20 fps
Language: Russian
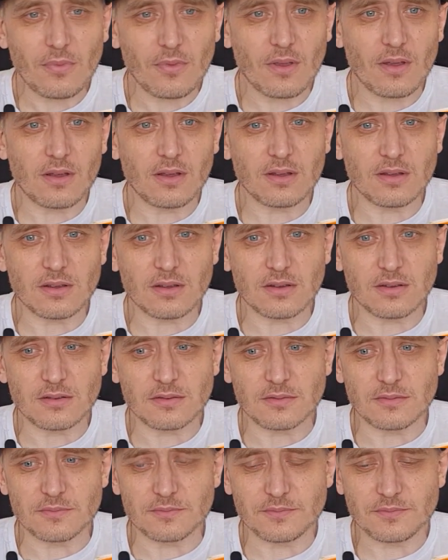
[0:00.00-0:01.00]

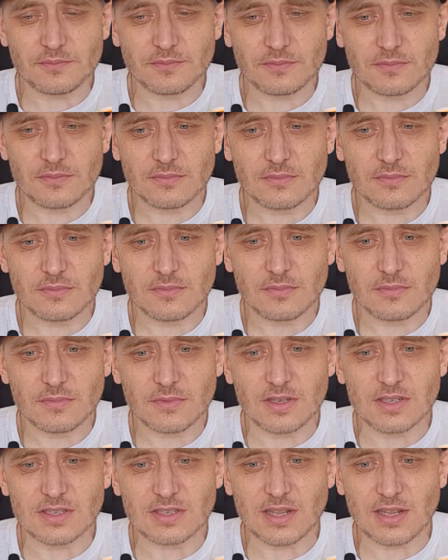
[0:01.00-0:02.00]
э,
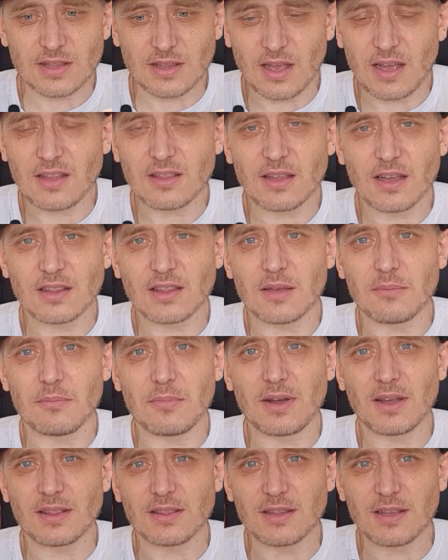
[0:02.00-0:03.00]
кислота, да,
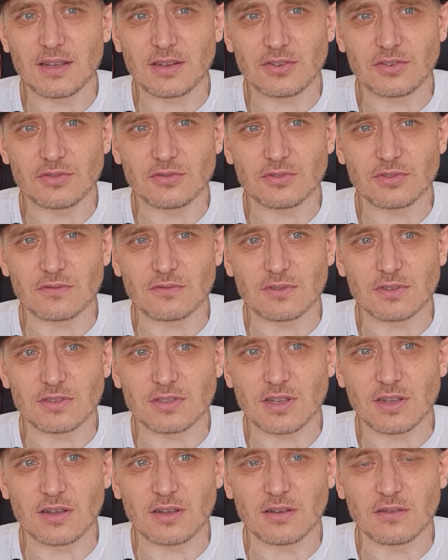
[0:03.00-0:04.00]
томатная
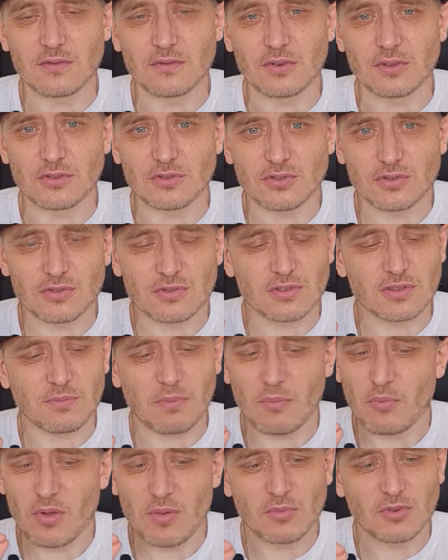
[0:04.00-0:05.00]
чувствуется. Вот, чувствуется,
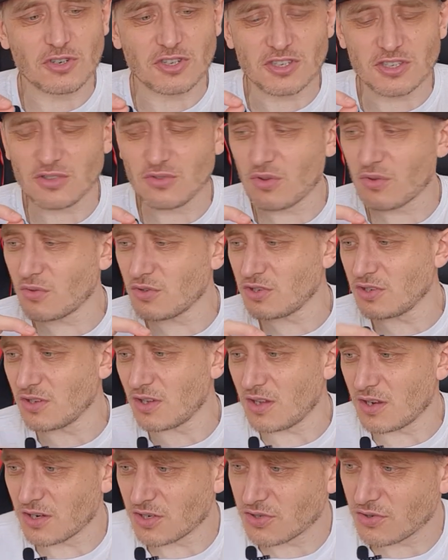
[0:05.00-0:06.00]
по-моему, чеснок очень
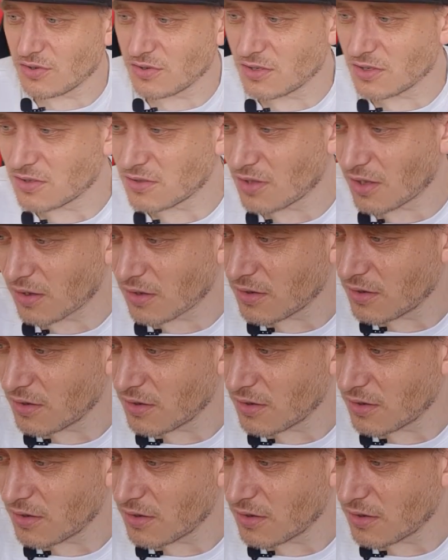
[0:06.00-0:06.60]
хорошо здесь так